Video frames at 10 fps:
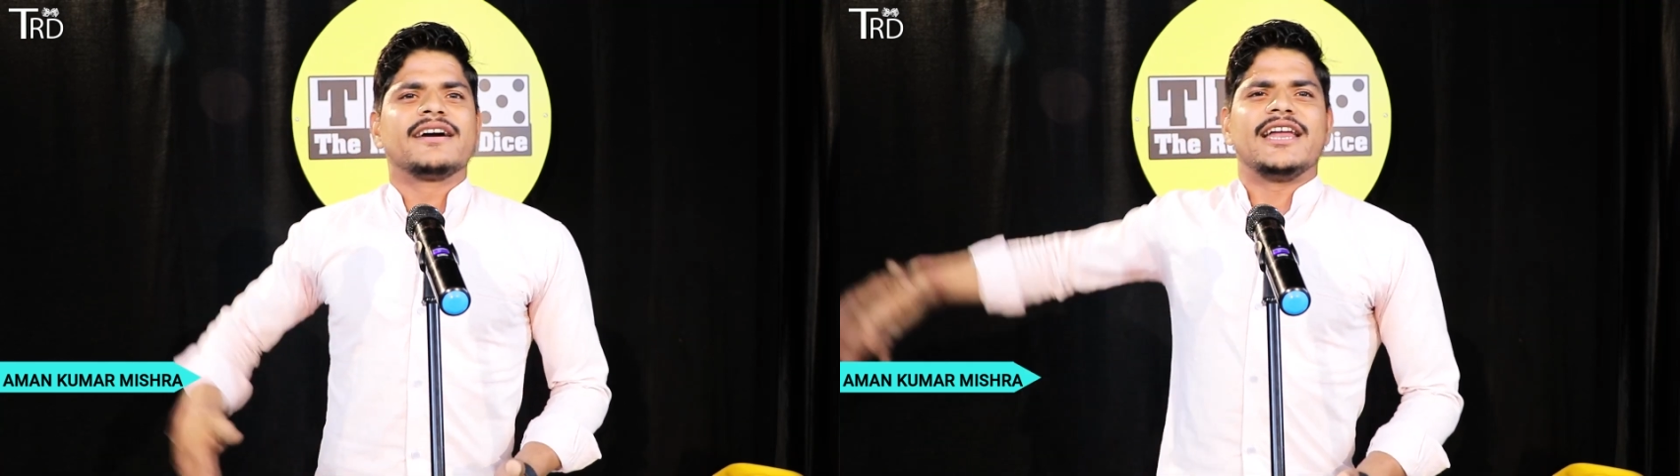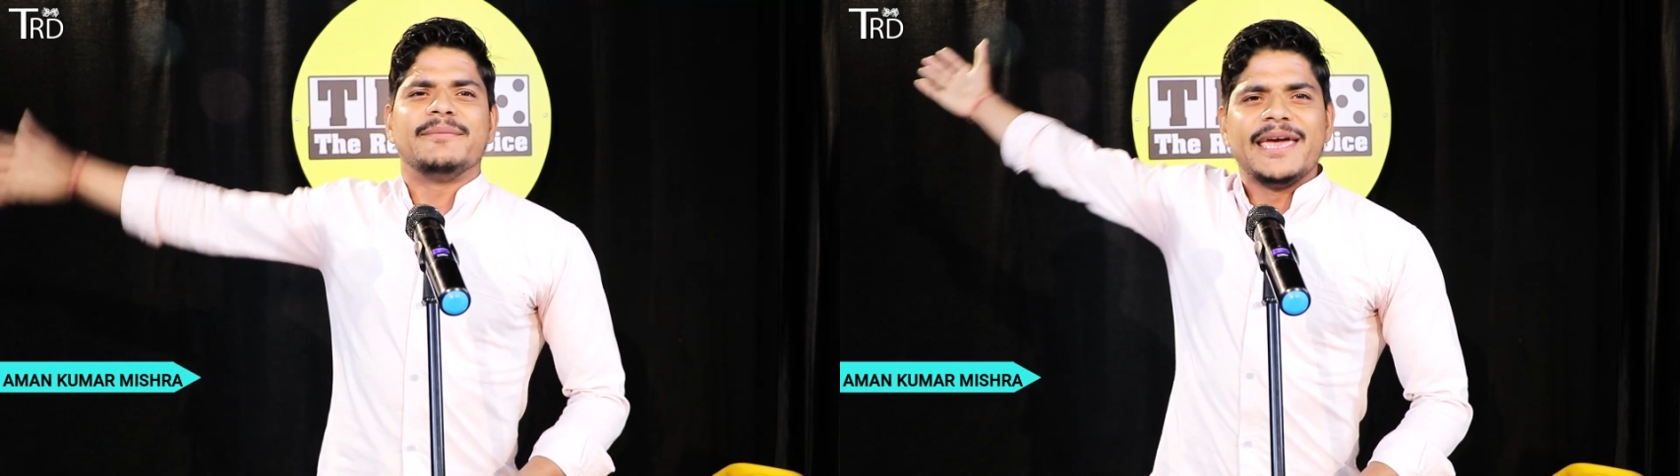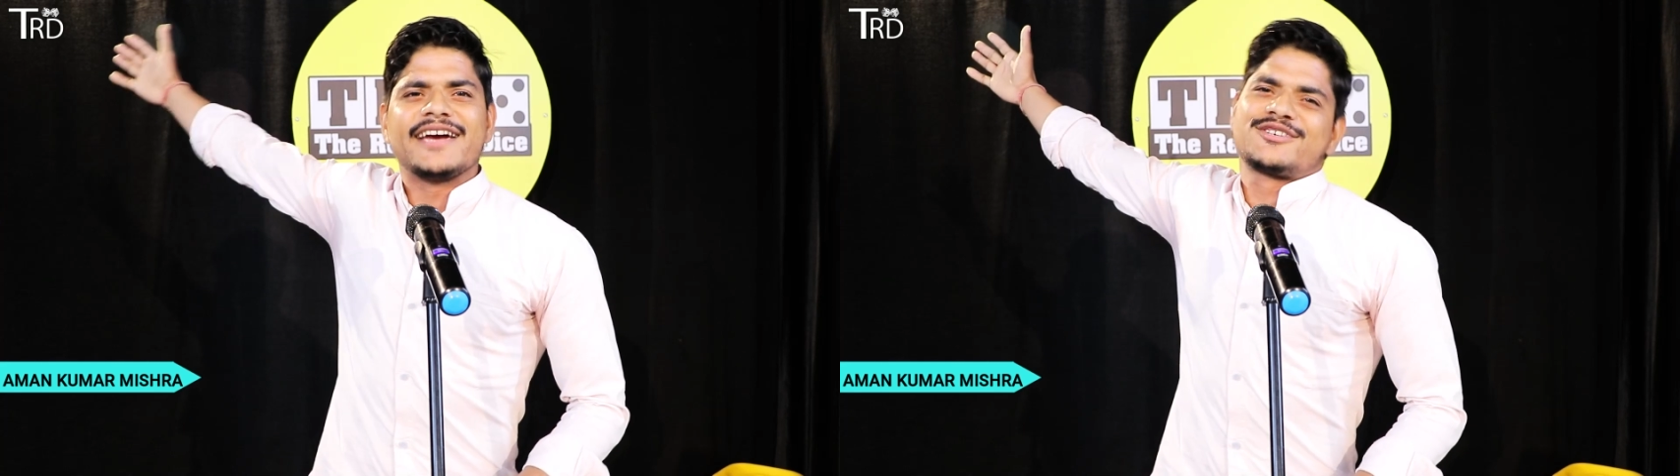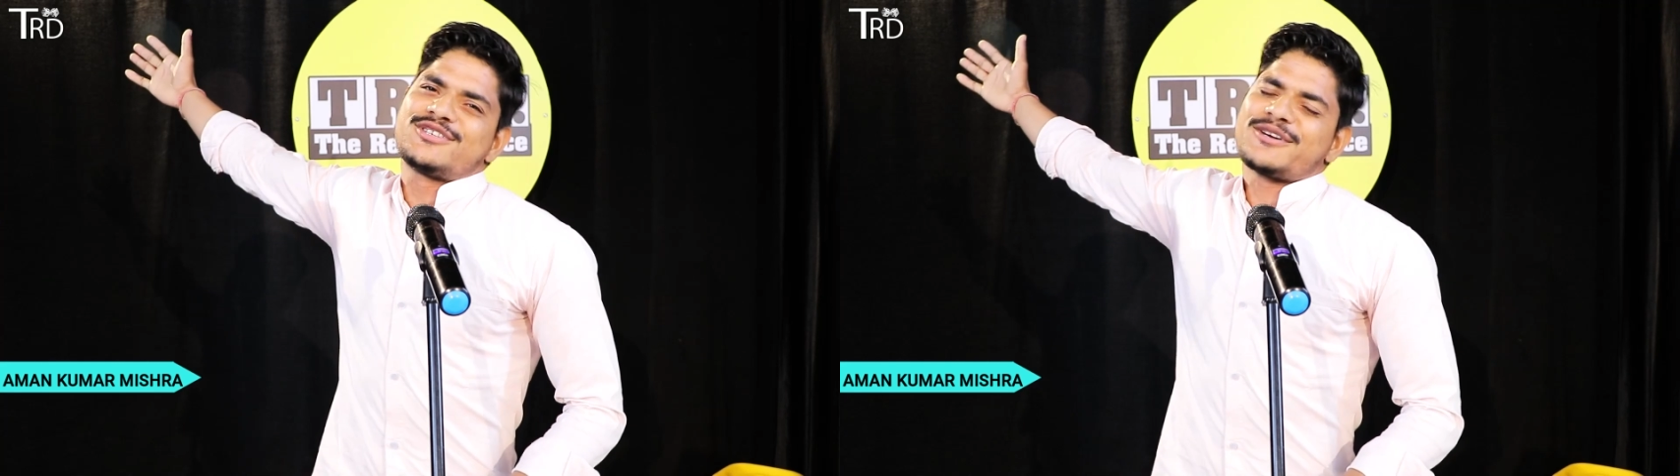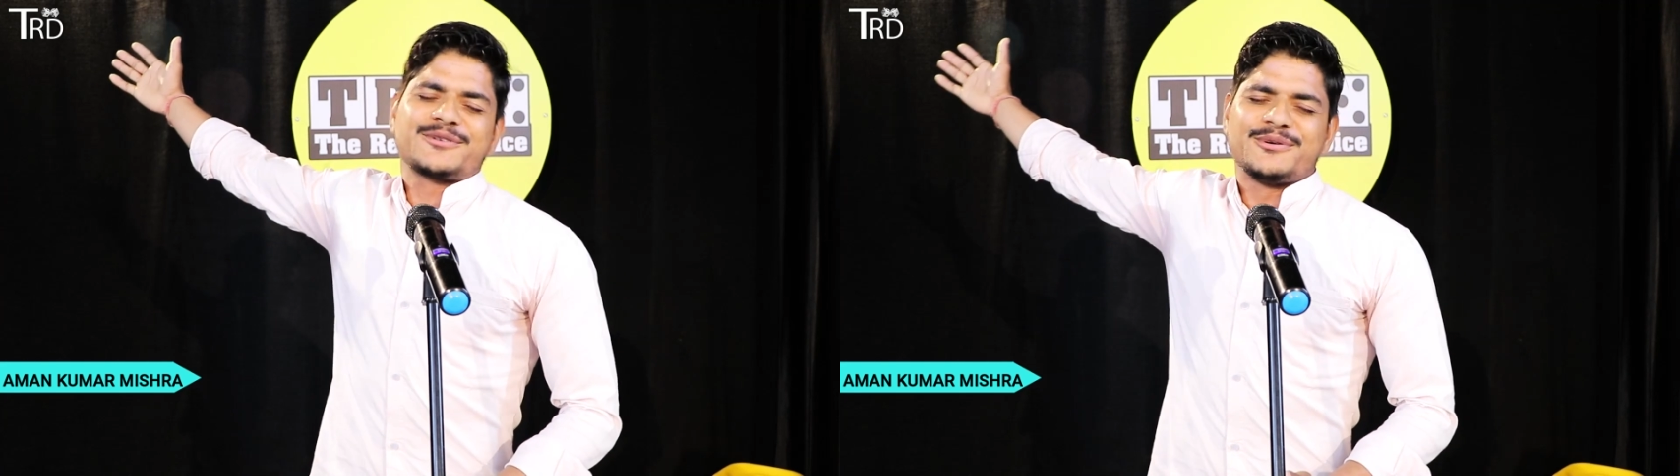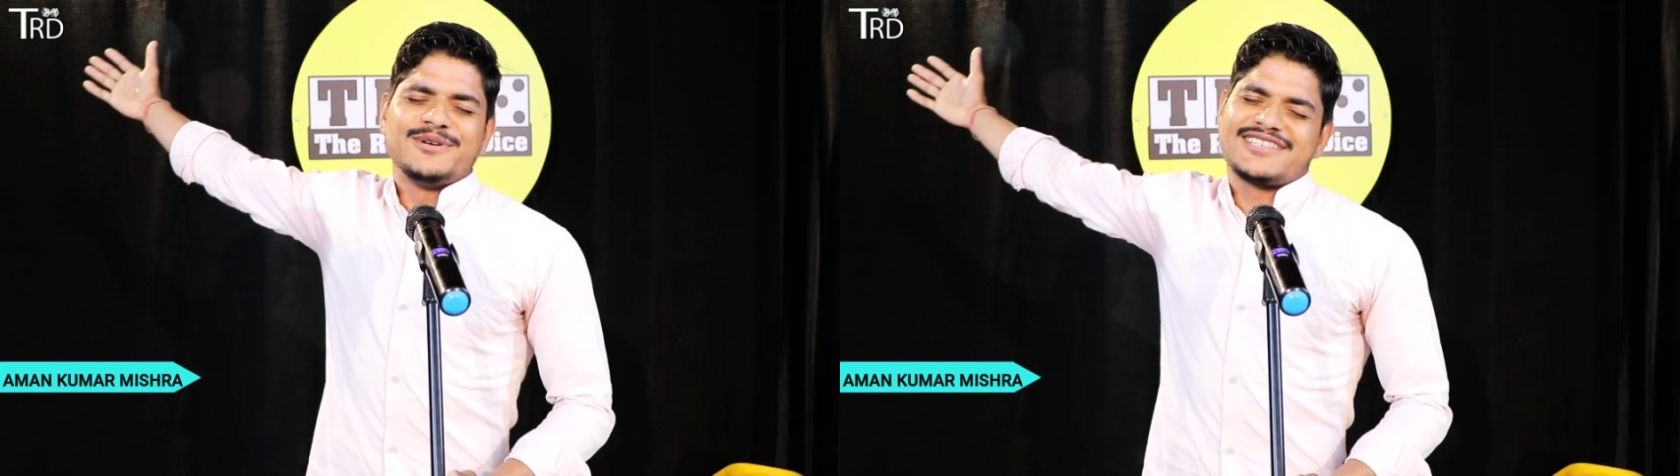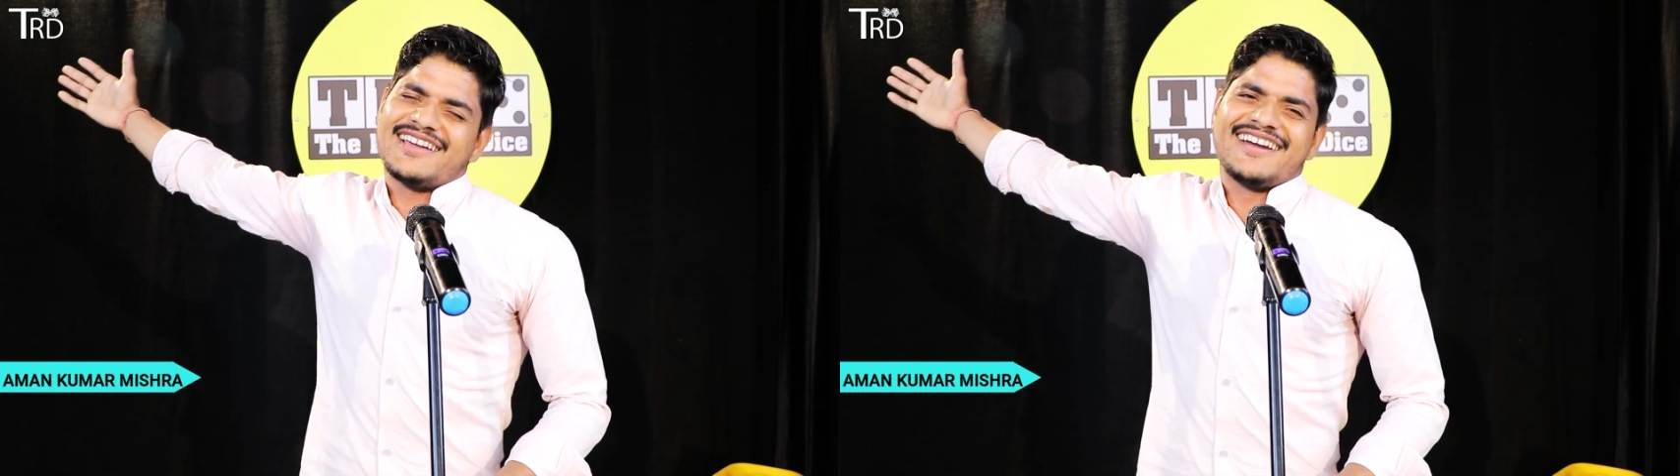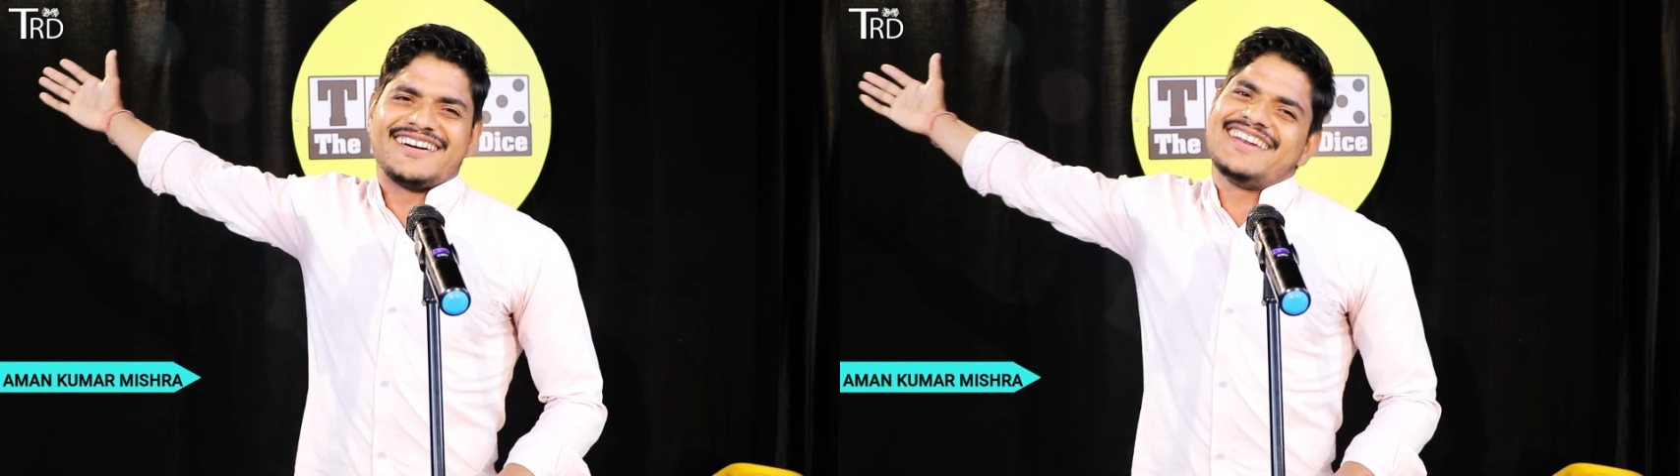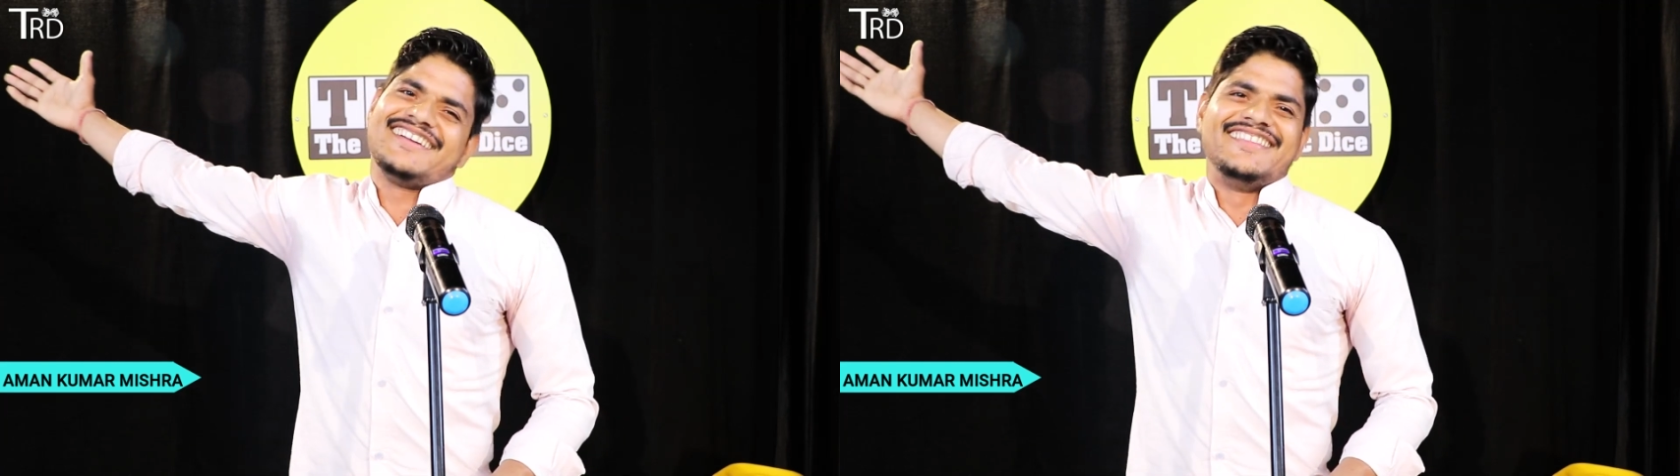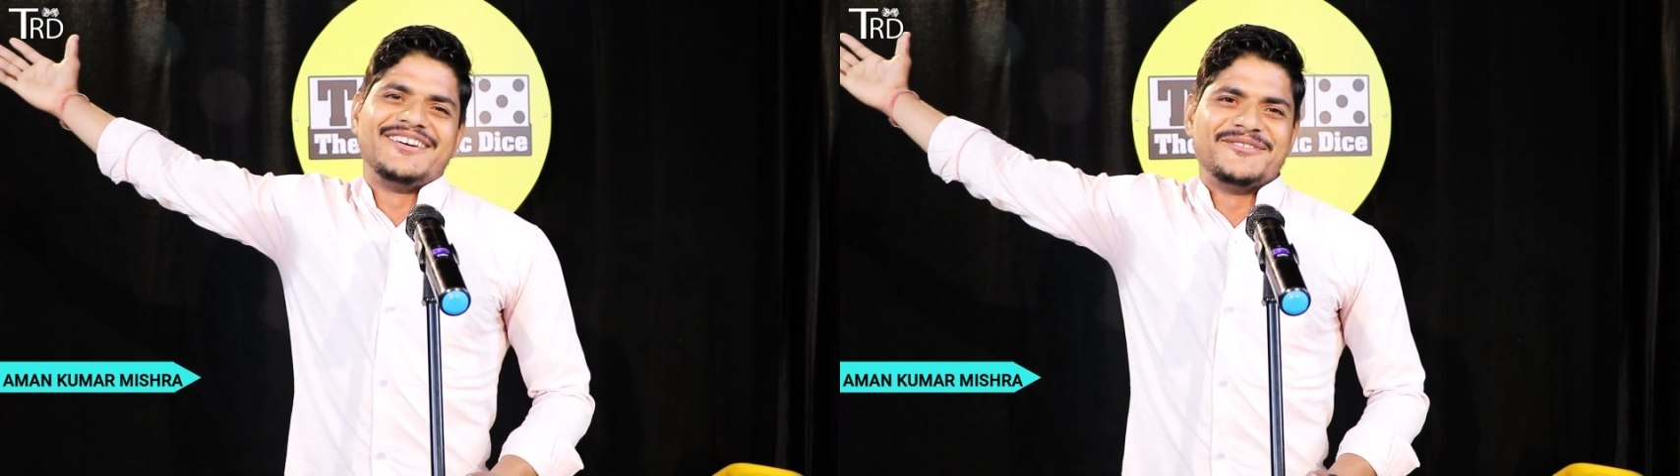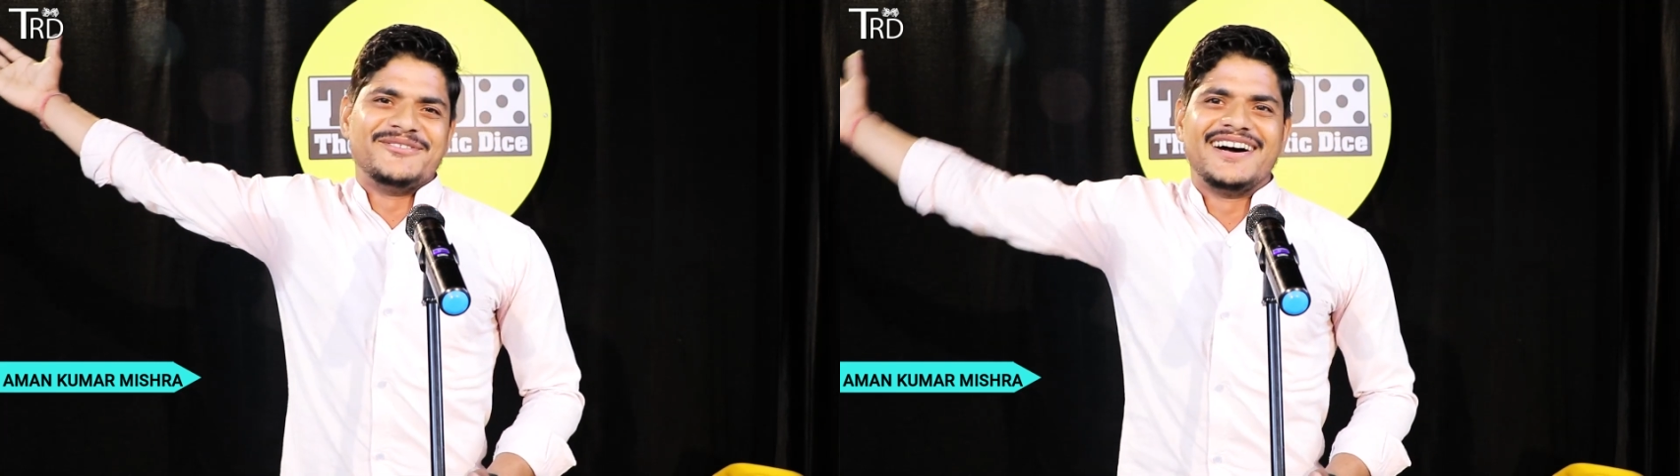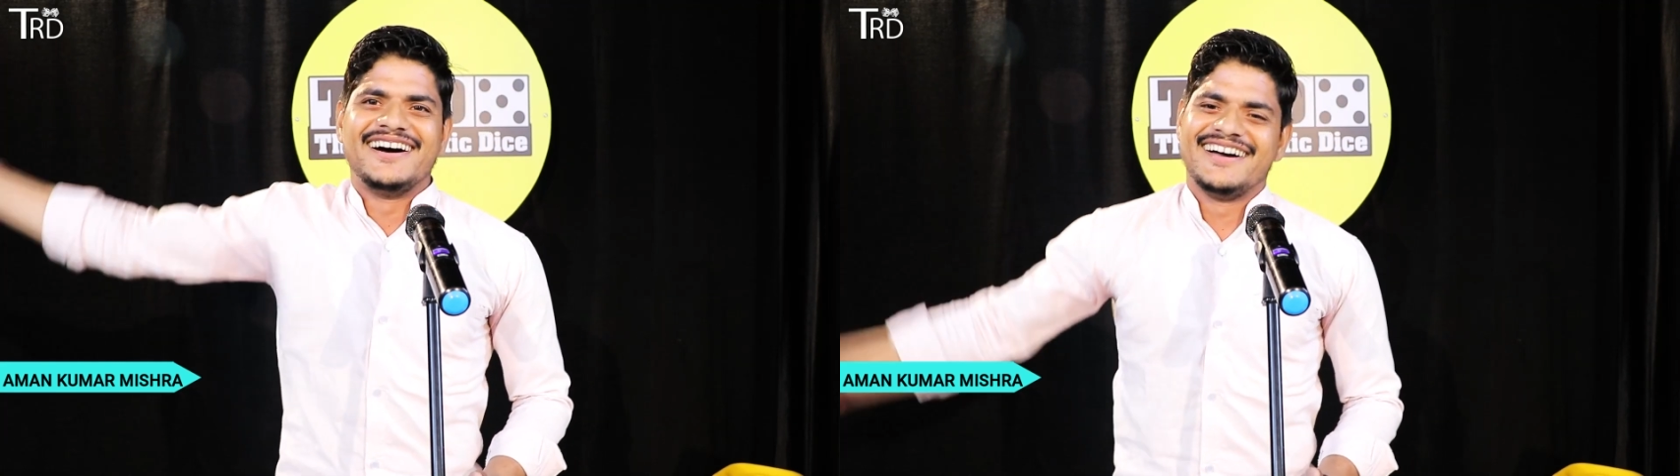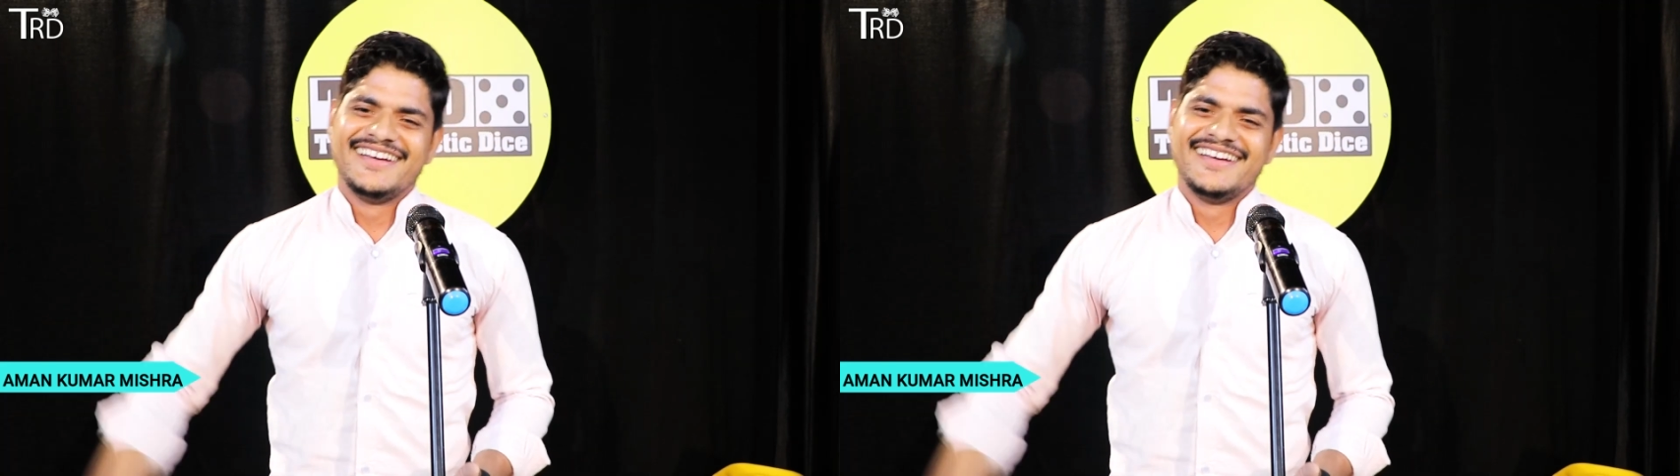कल मैं एक शख्स को इशारा करके देखूंगा